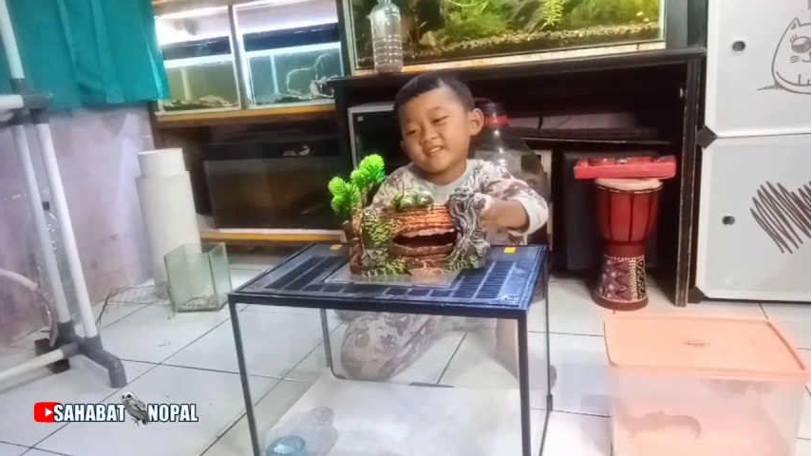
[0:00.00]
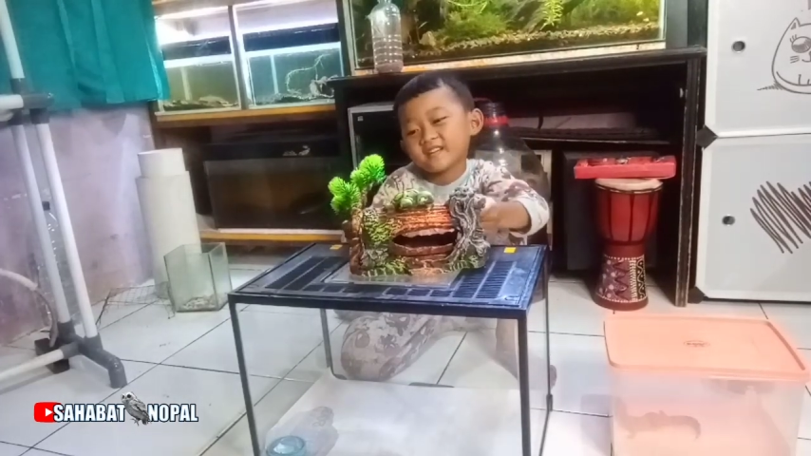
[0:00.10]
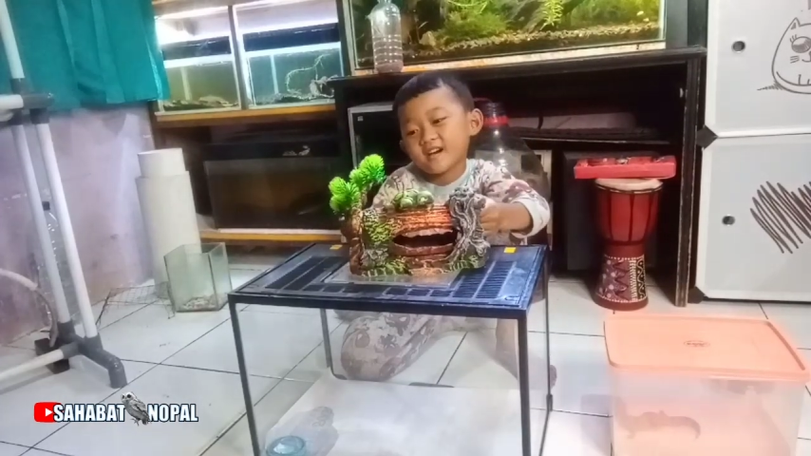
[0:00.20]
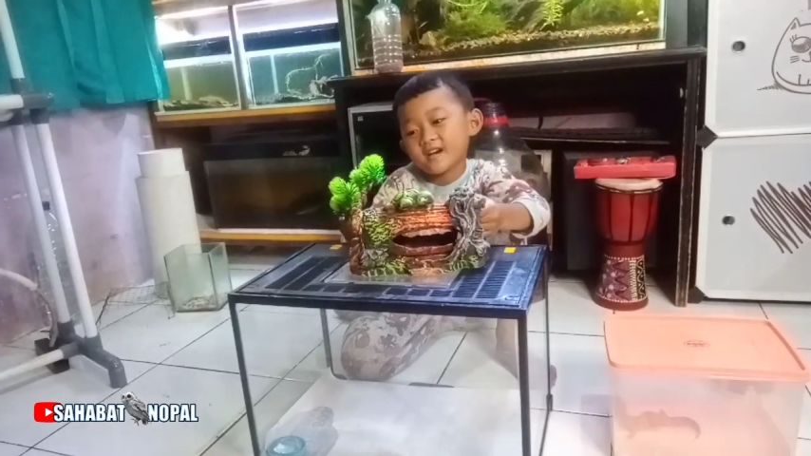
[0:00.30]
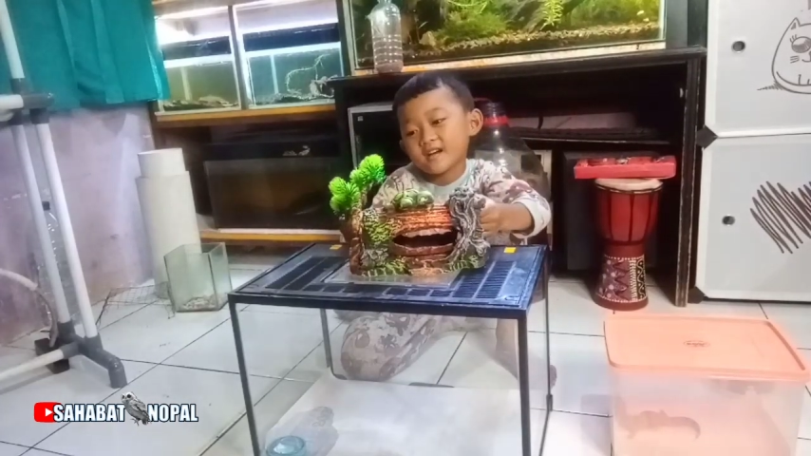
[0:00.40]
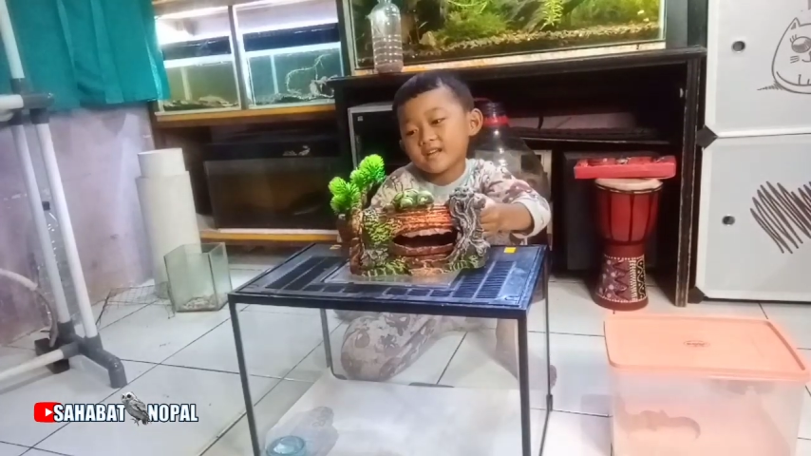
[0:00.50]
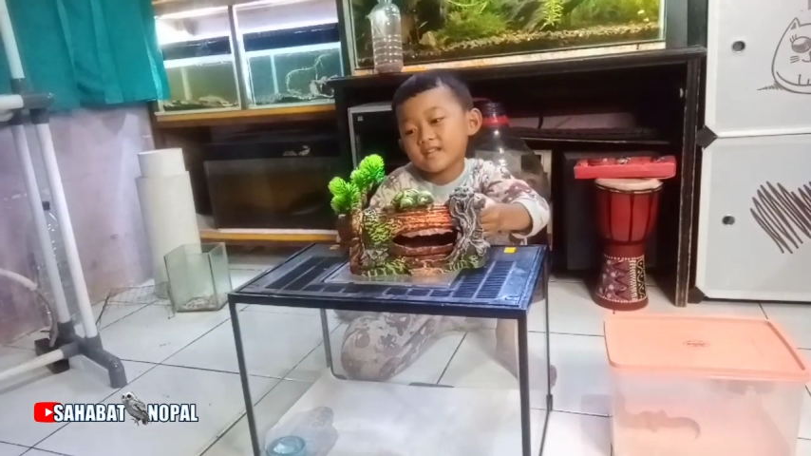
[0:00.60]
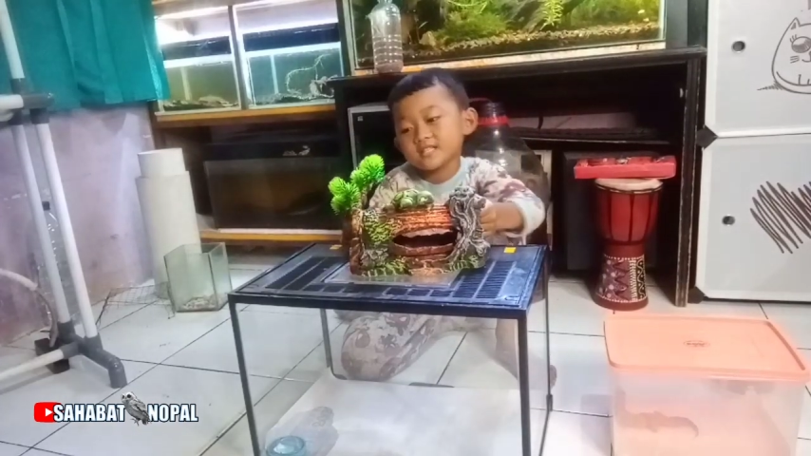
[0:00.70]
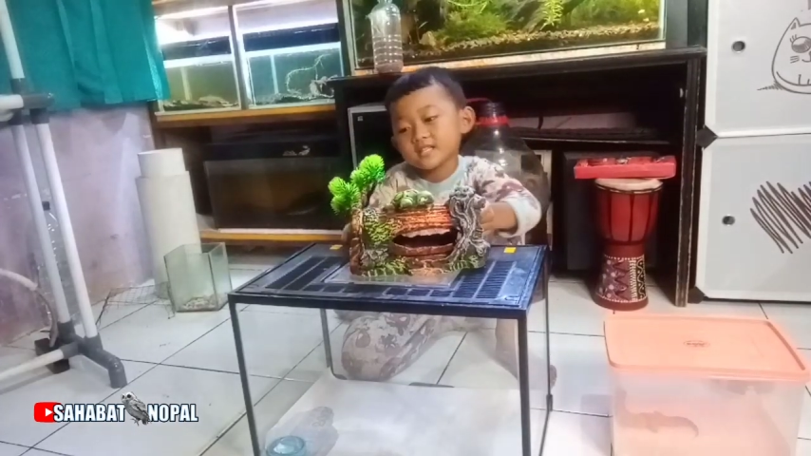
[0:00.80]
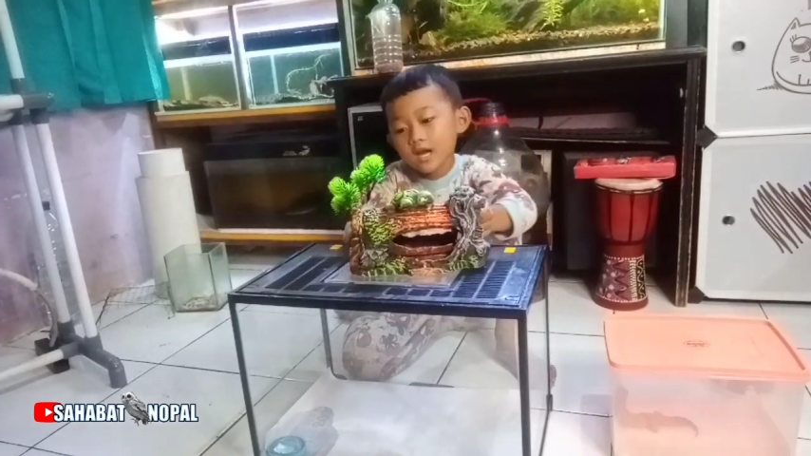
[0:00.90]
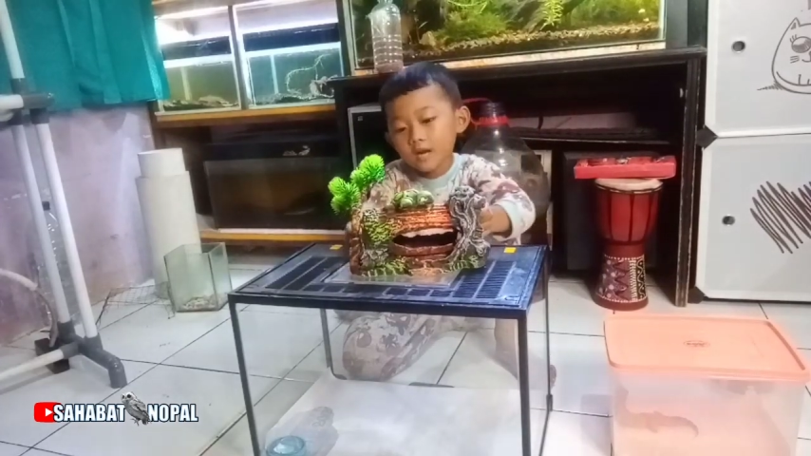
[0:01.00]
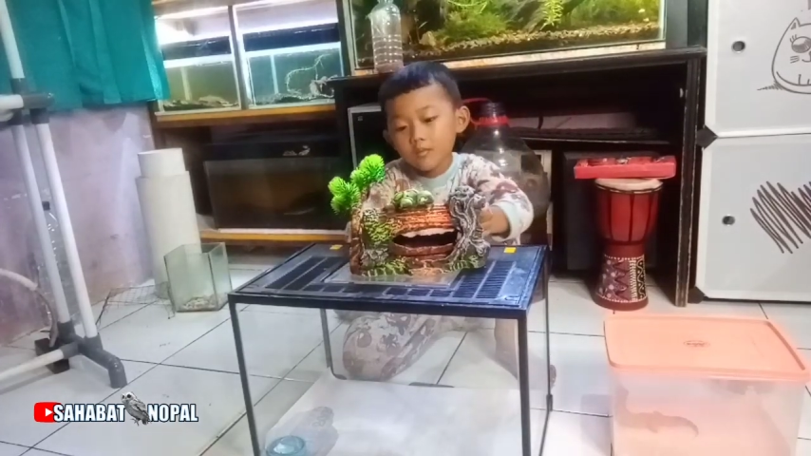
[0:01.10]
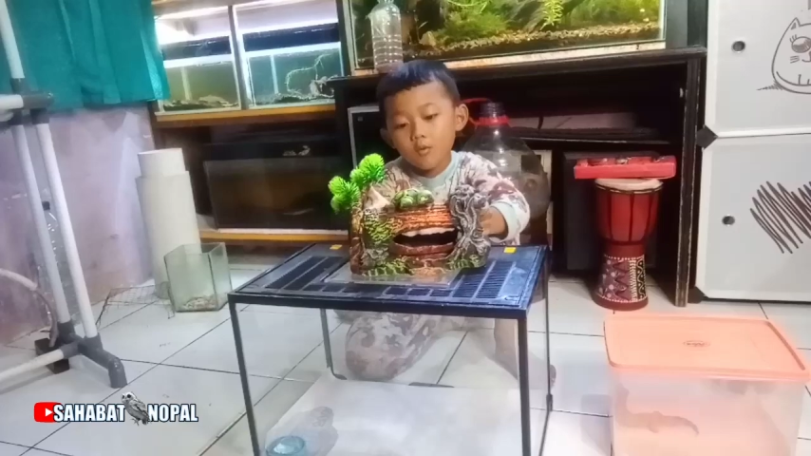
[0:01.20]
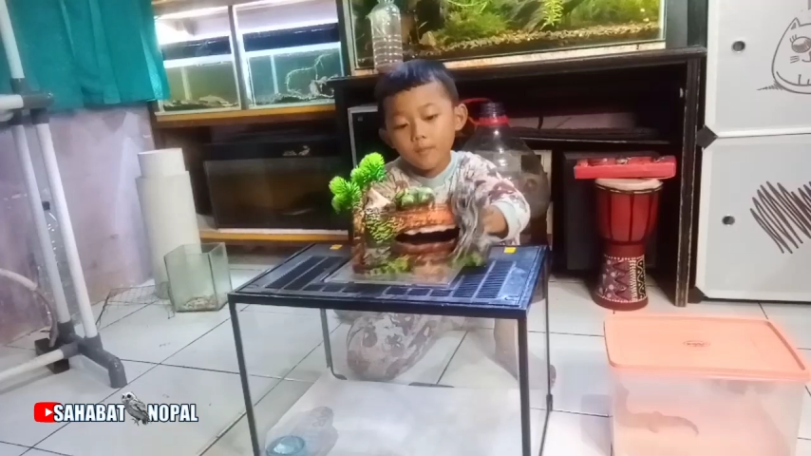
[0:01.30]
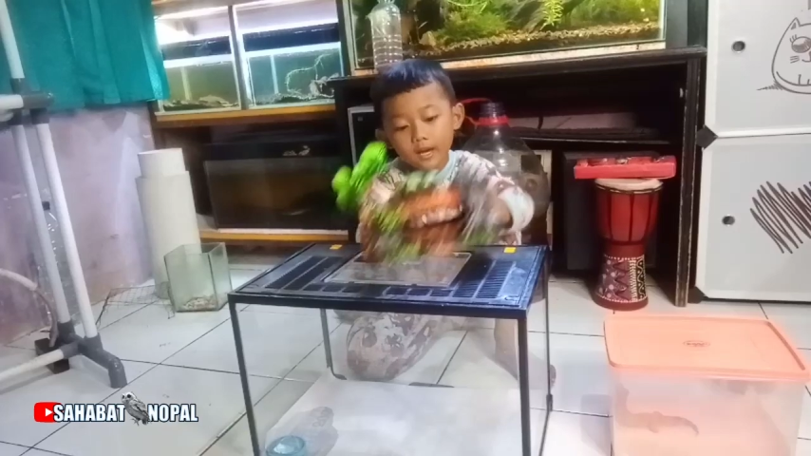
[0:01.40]
Nah ini
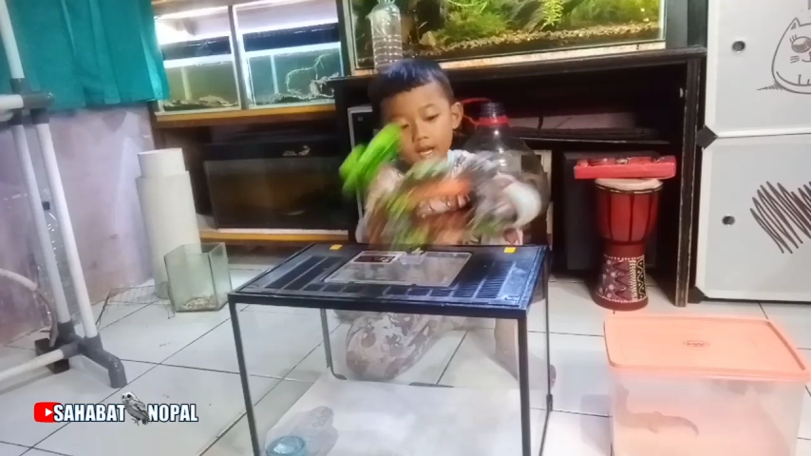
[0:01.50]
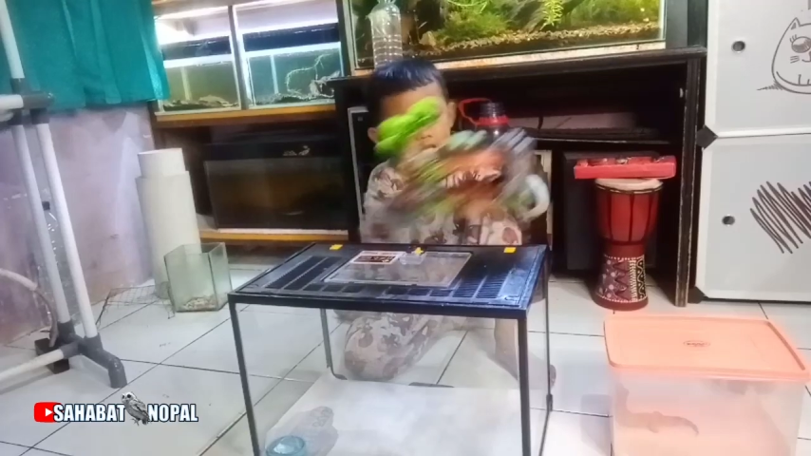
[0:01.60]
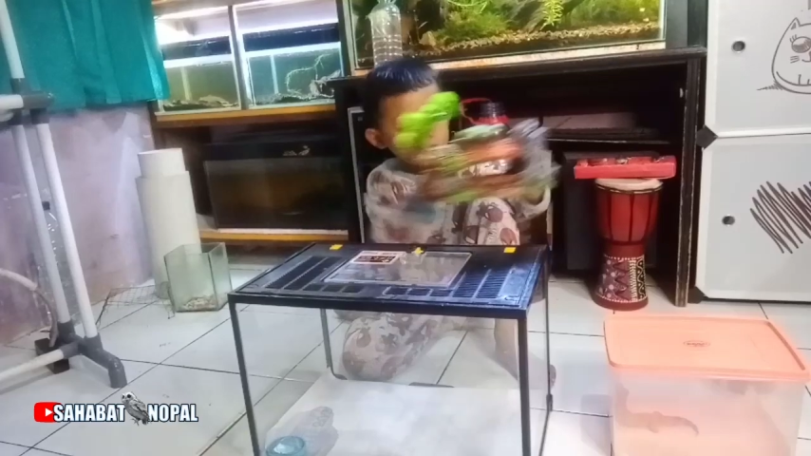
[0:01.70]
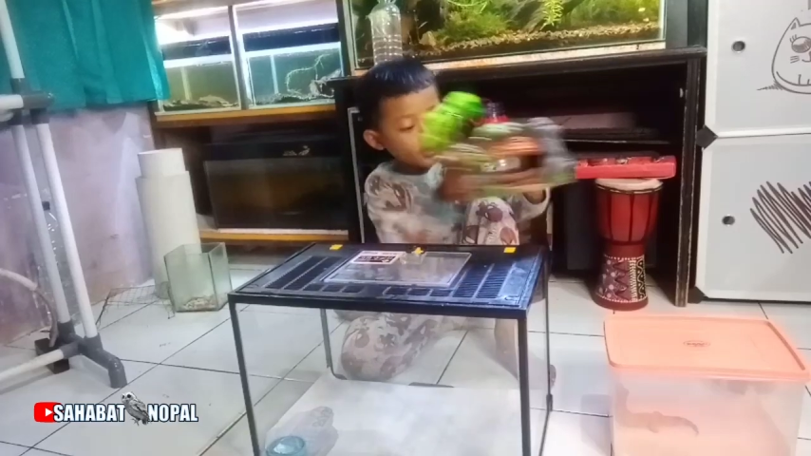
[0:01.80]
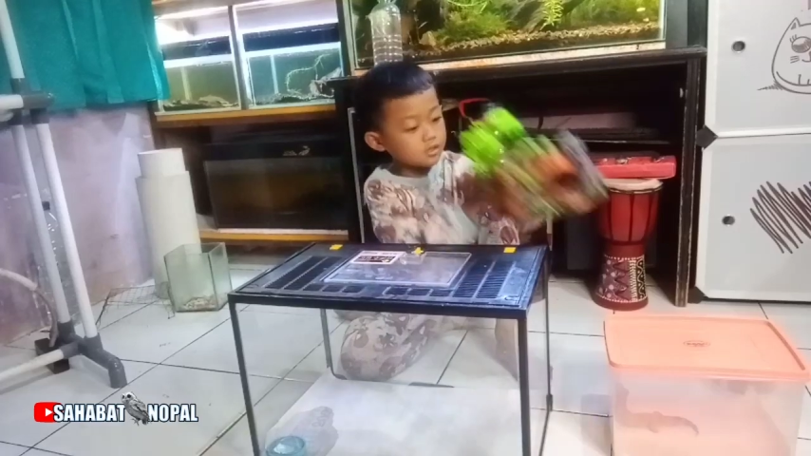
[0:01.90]
sekarang mau pengen